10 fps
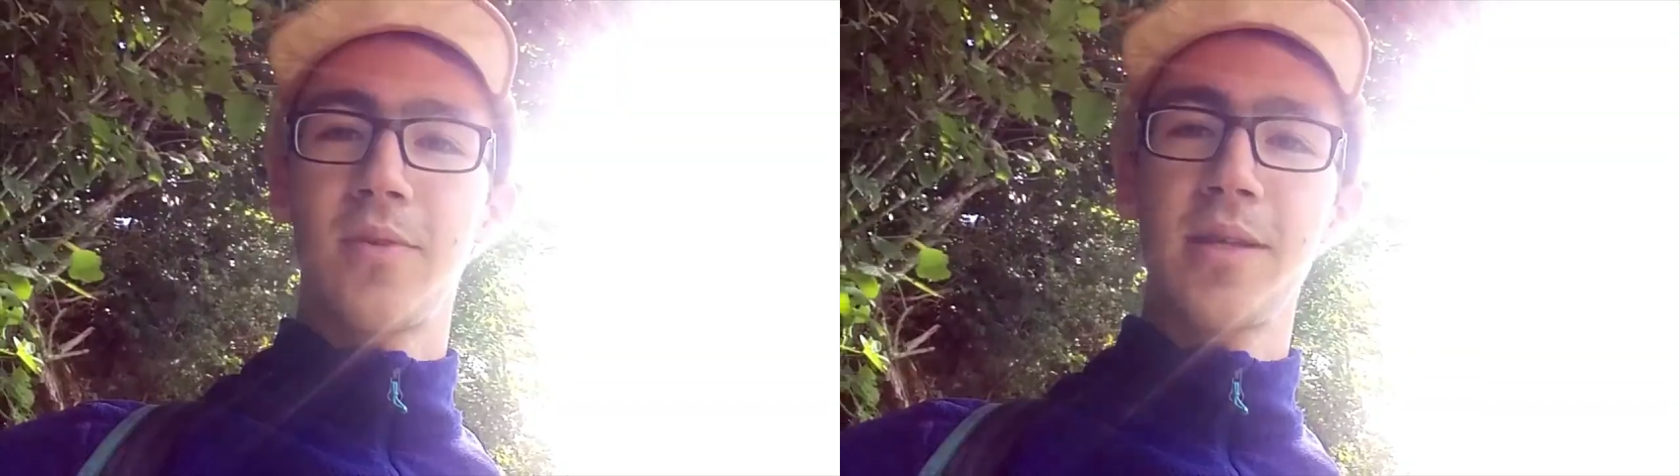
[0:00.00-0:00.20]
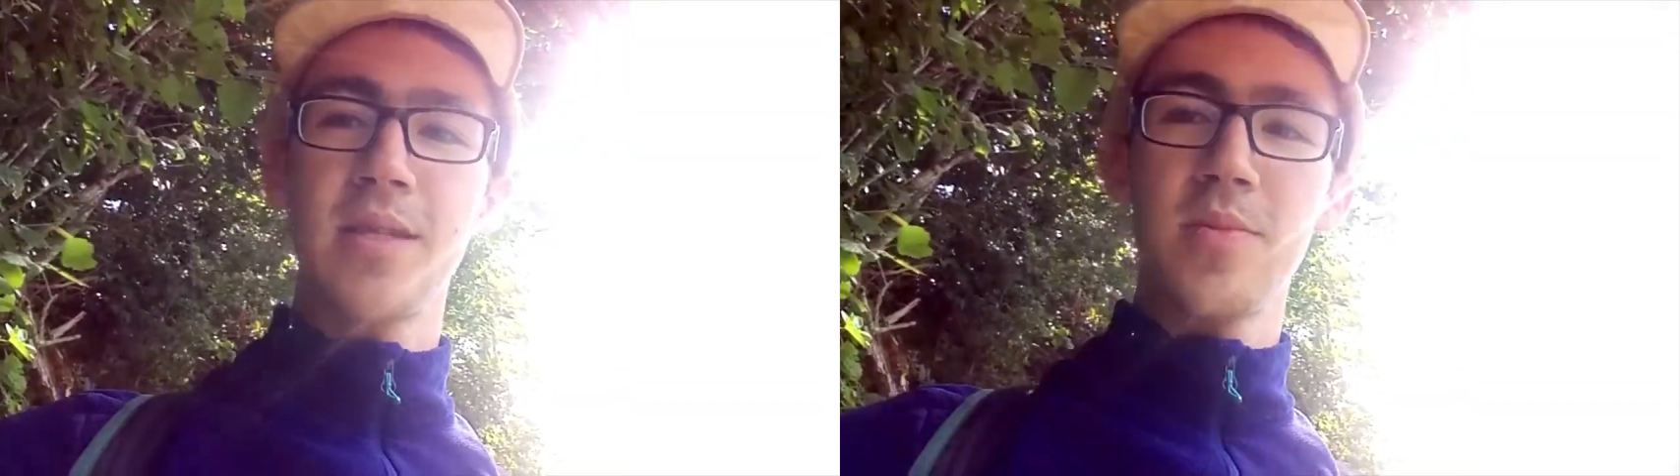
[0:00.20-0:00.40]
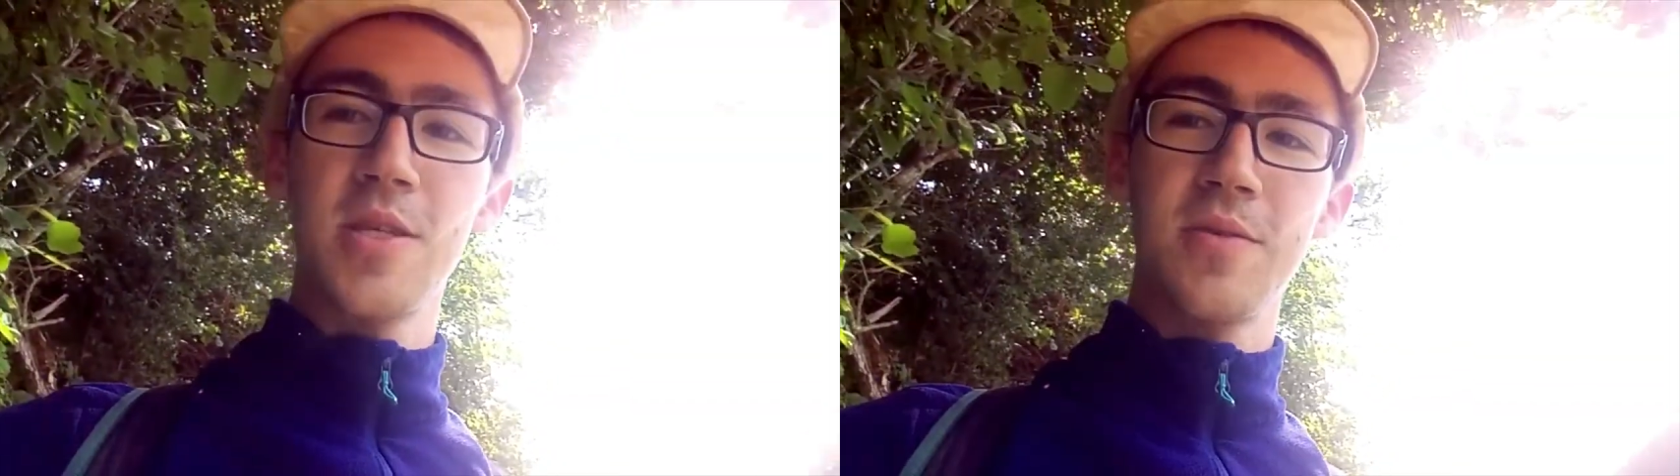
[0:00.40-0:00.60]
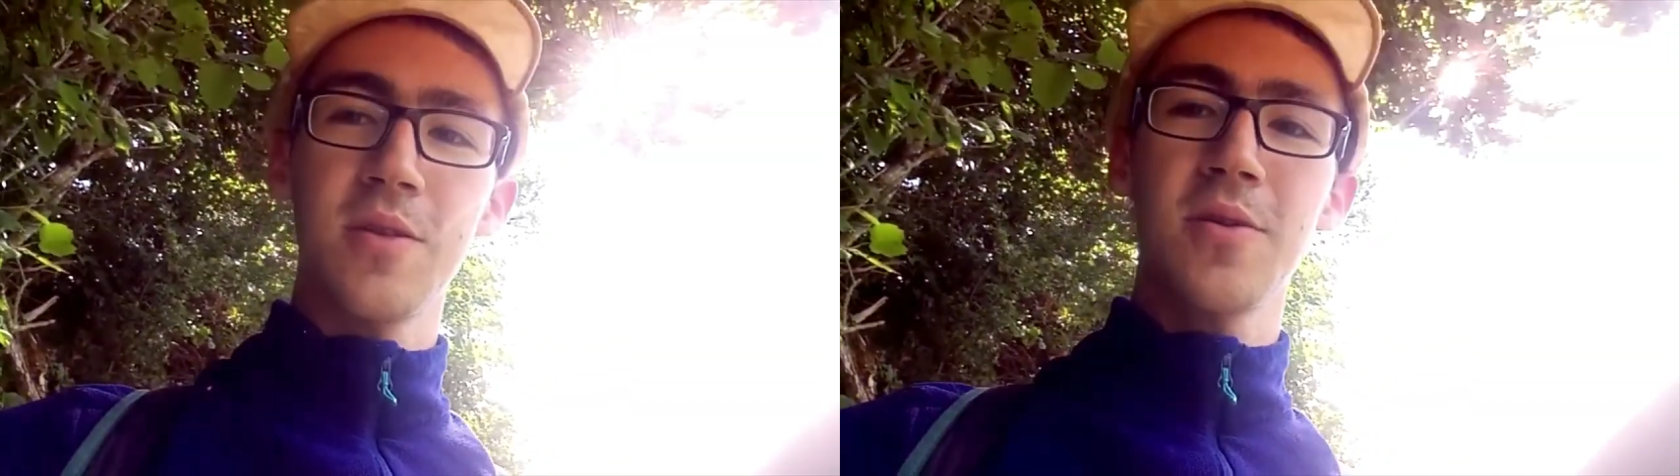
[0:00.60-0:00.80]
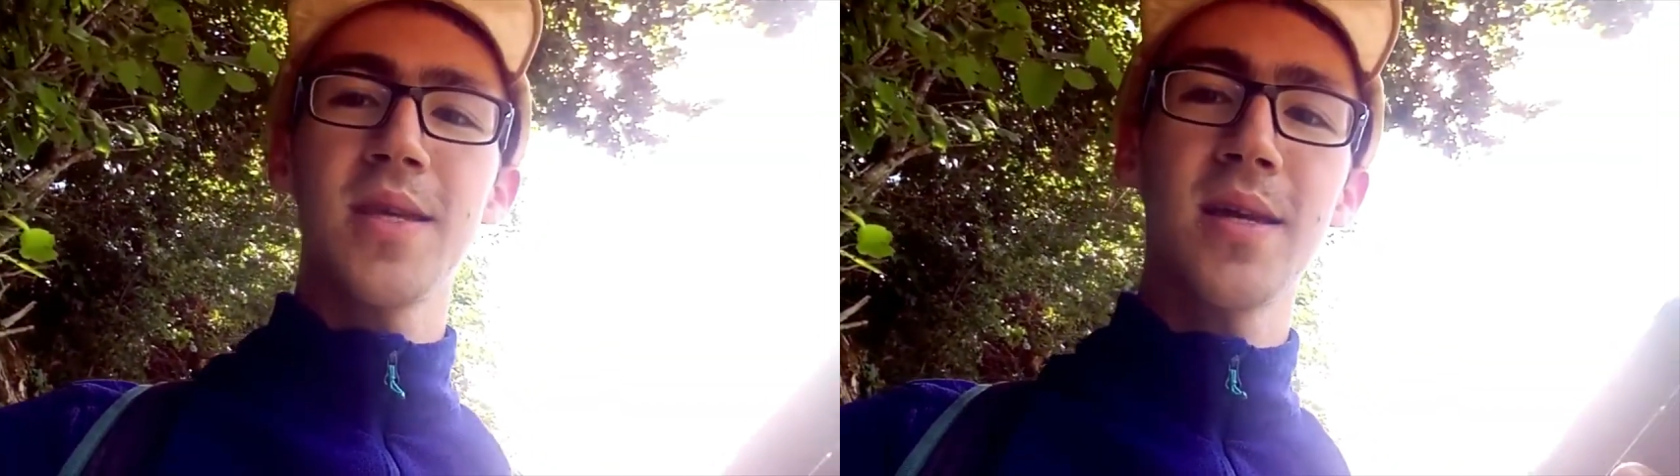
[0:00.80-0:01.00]
les amis, je viens
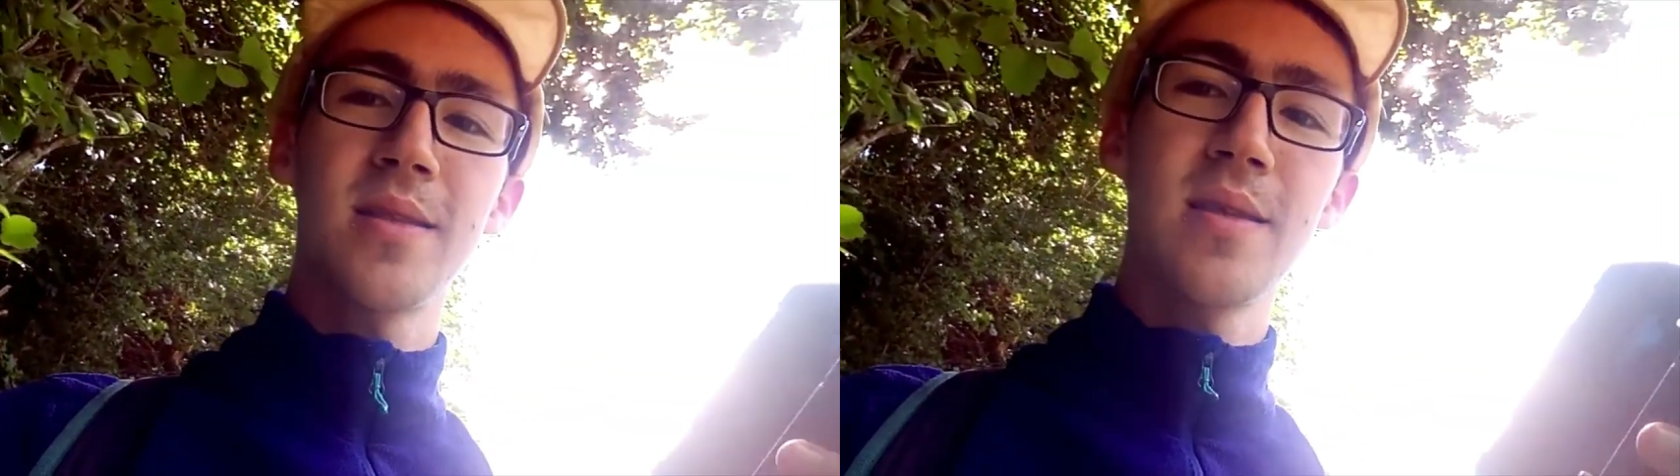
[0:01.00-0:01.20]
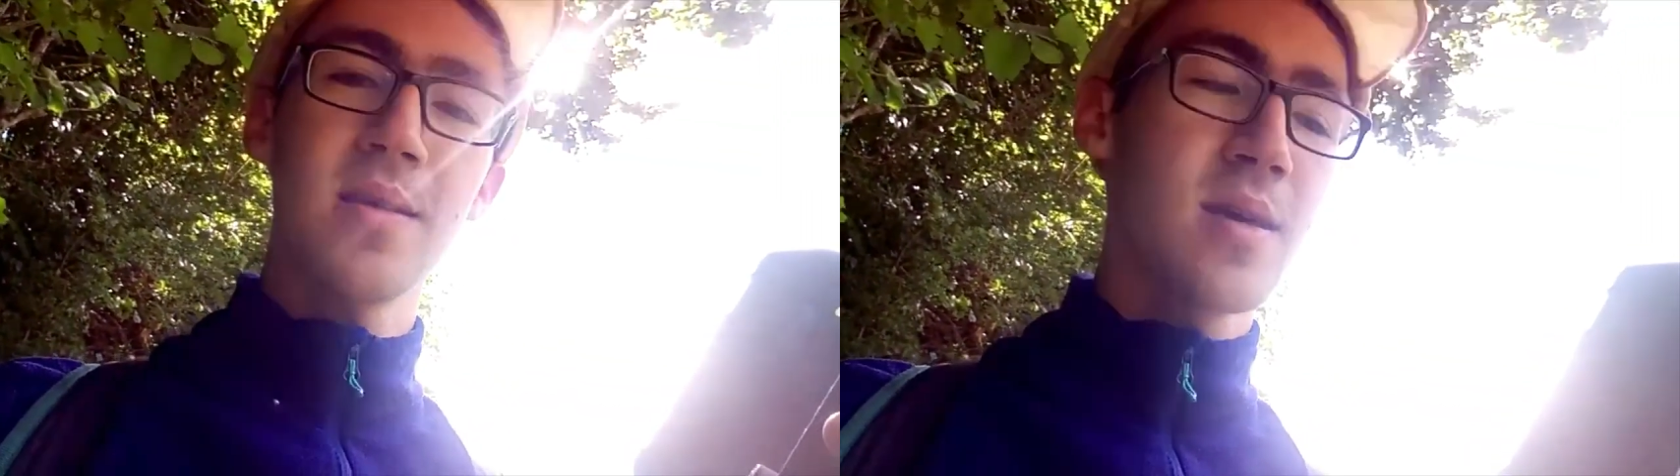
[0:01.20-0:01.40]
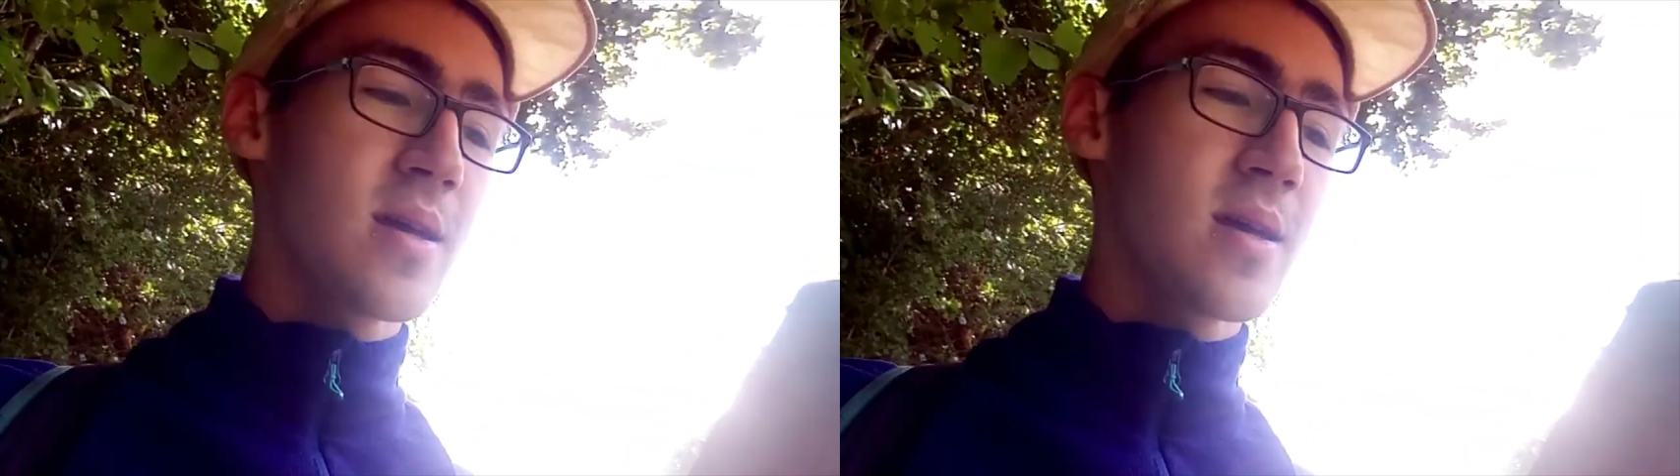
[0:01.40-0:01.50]
de regarder,